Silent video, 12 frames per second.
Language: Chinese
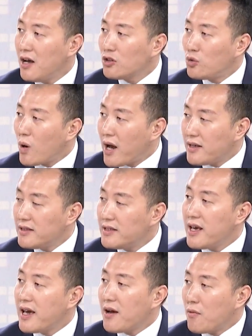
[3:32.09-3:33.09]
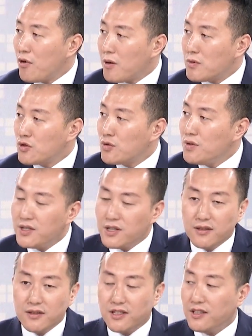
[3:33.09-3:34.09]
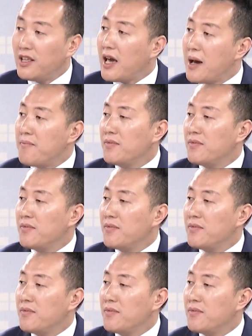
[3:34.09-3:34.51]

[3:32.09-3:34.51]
短线我们遵循几点：